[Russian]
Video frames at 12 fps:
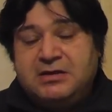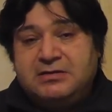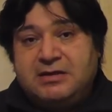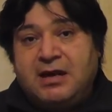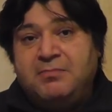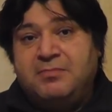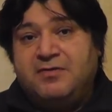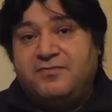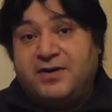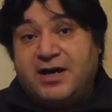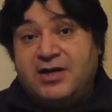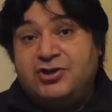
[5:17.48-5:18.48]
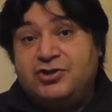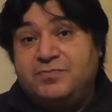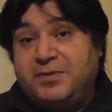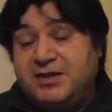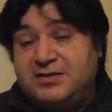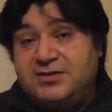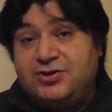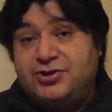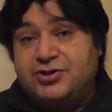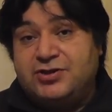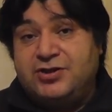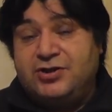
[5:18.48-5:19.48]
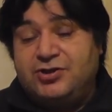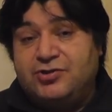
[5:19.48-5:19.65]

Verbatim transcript: Там врач, пластический